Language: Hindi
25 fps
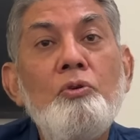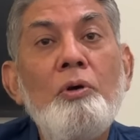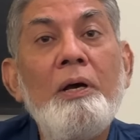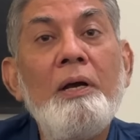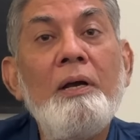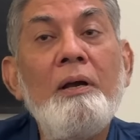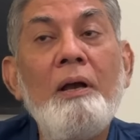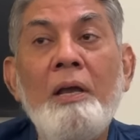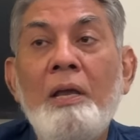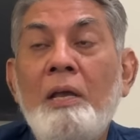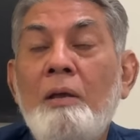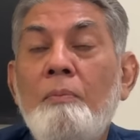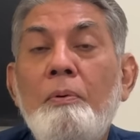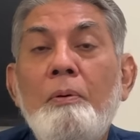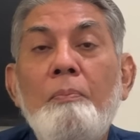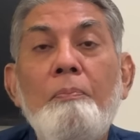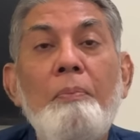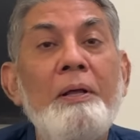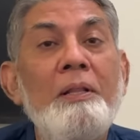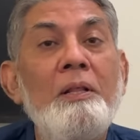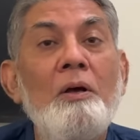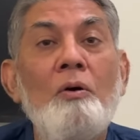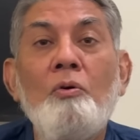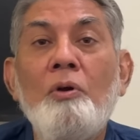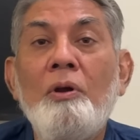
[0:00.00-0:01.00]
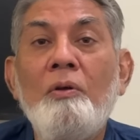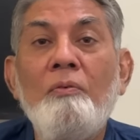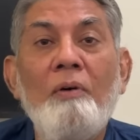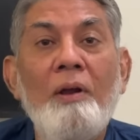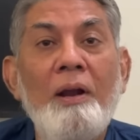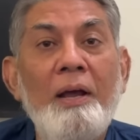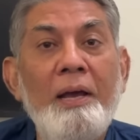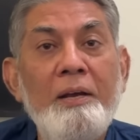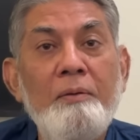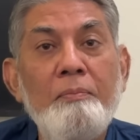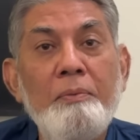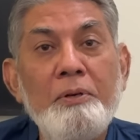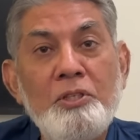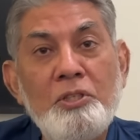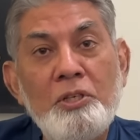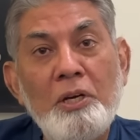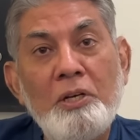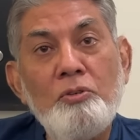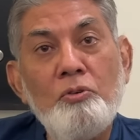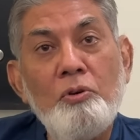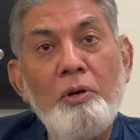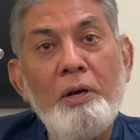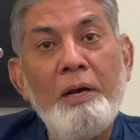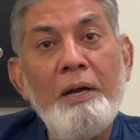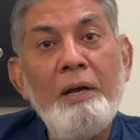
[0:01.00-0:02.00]
जो है कहीं भी पैदा होने वाला एक बच्चा
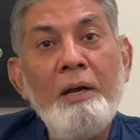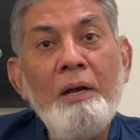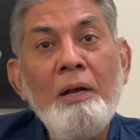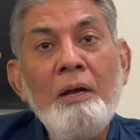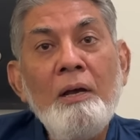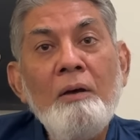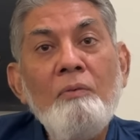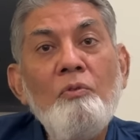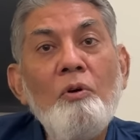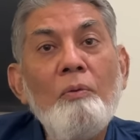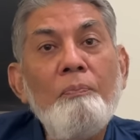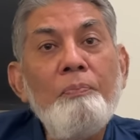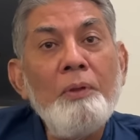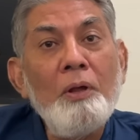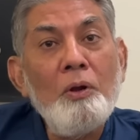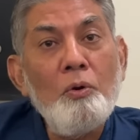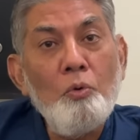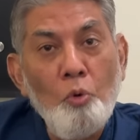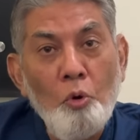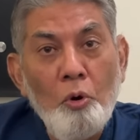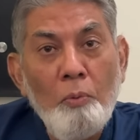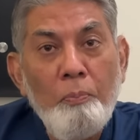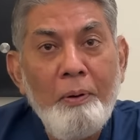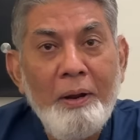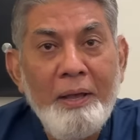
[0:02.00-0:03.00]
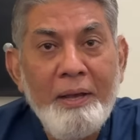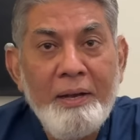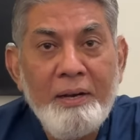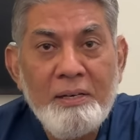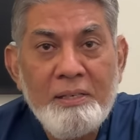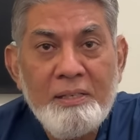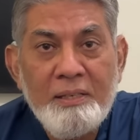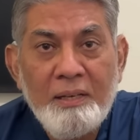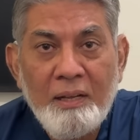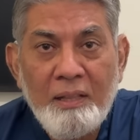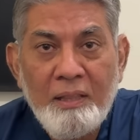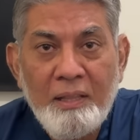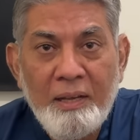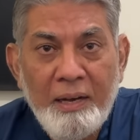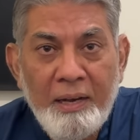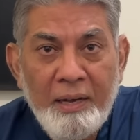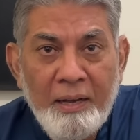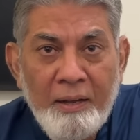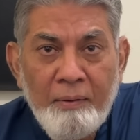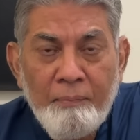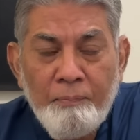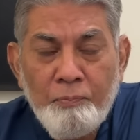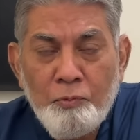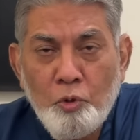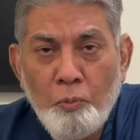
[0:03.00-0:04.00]
जो है वो अपना रोल प्ले कर सकता है
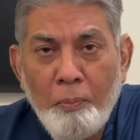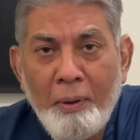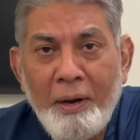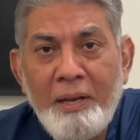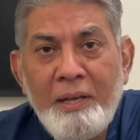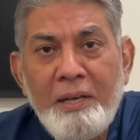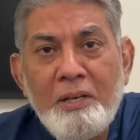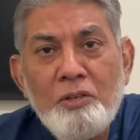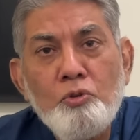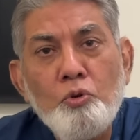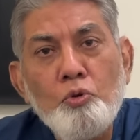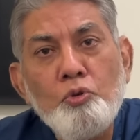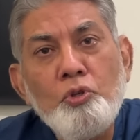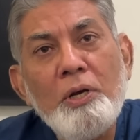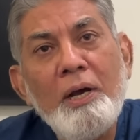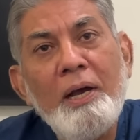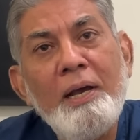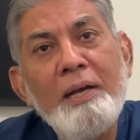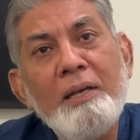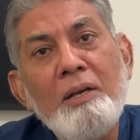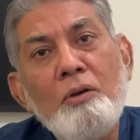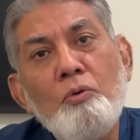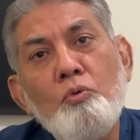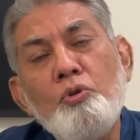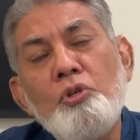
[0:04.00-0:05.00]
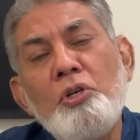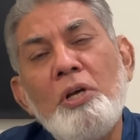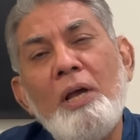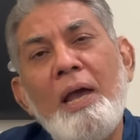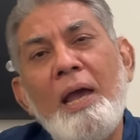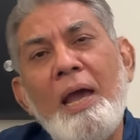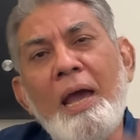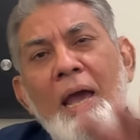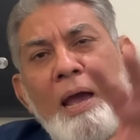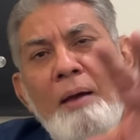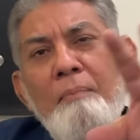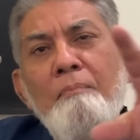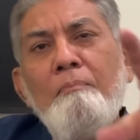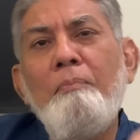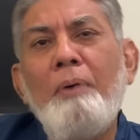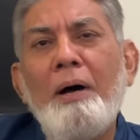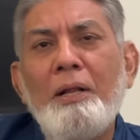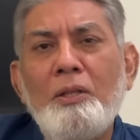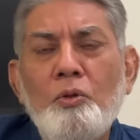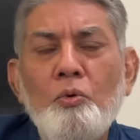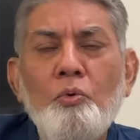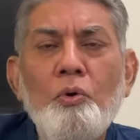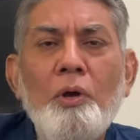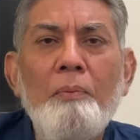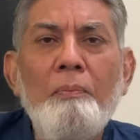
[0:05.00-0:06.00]
तो मैंने ये सोचा है कि कुछ अहम
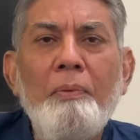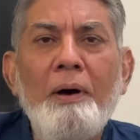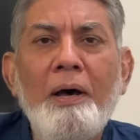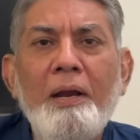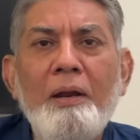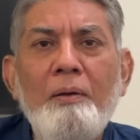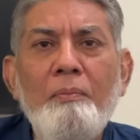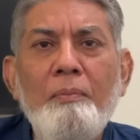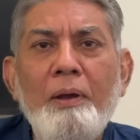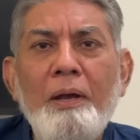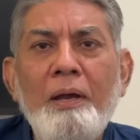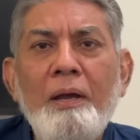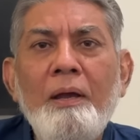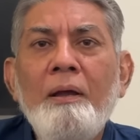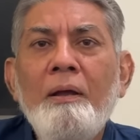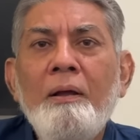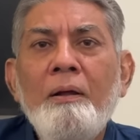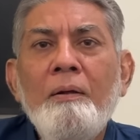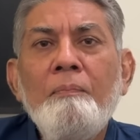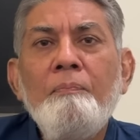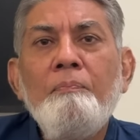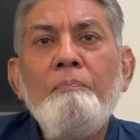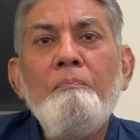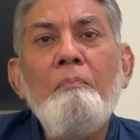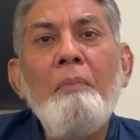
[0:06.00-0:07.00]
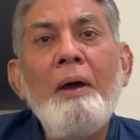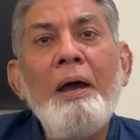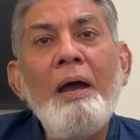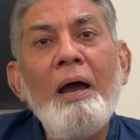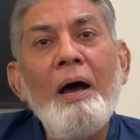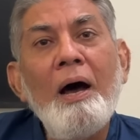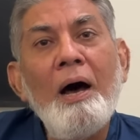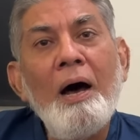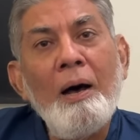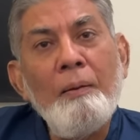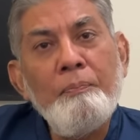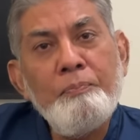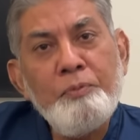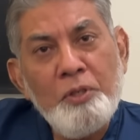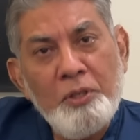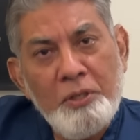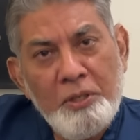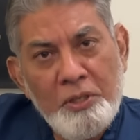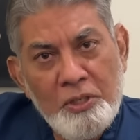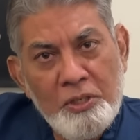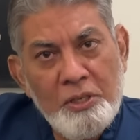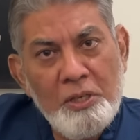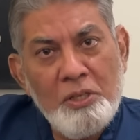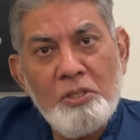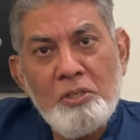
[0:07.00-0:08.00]
बातों के बारे में मैं आपसे
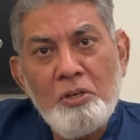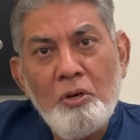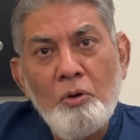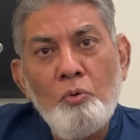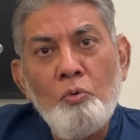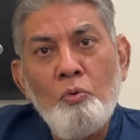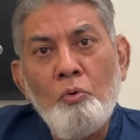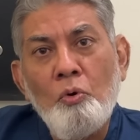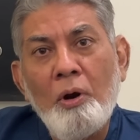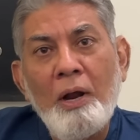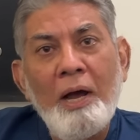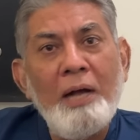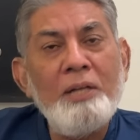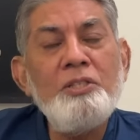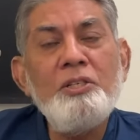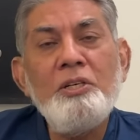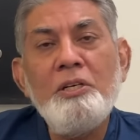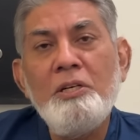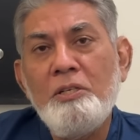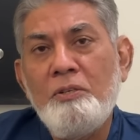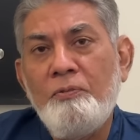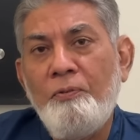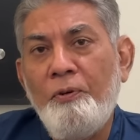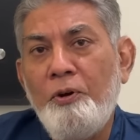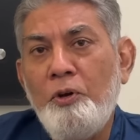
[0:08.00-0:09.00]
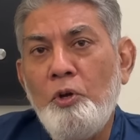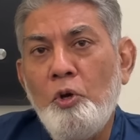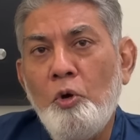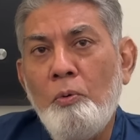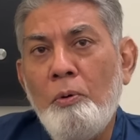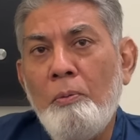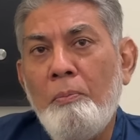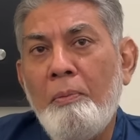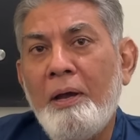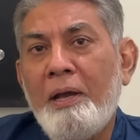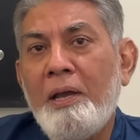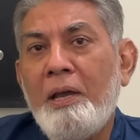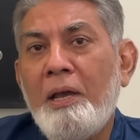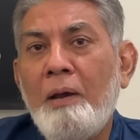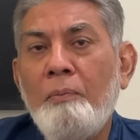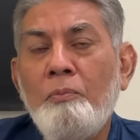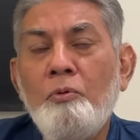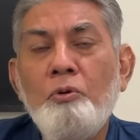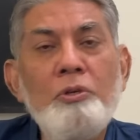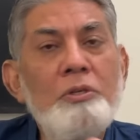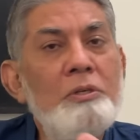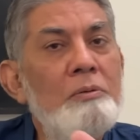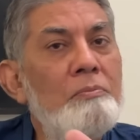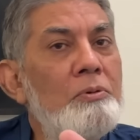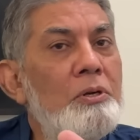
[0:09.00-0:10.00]
डिस्कस करूं और आज की इस वीडियो में मैं
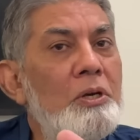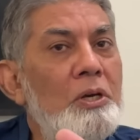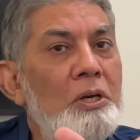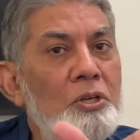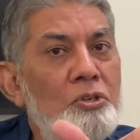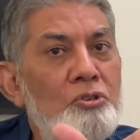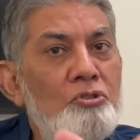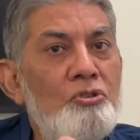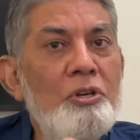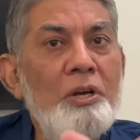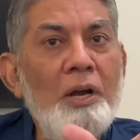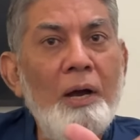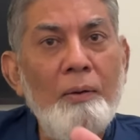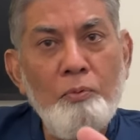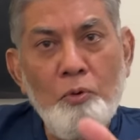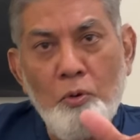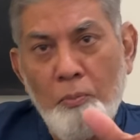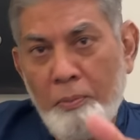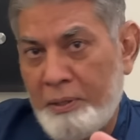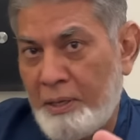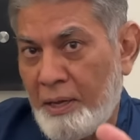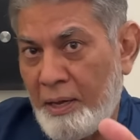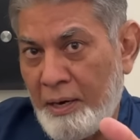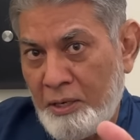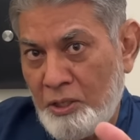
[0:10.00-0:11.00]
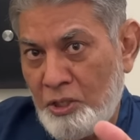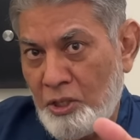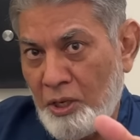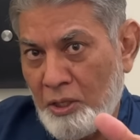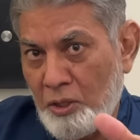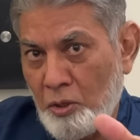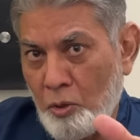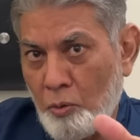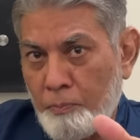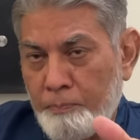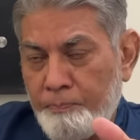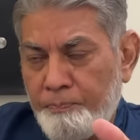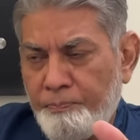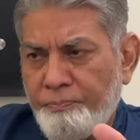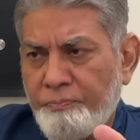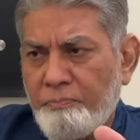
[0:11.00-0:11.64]
कम्युनिज्म की हिस्ट्री आपको बताना चाहता हूं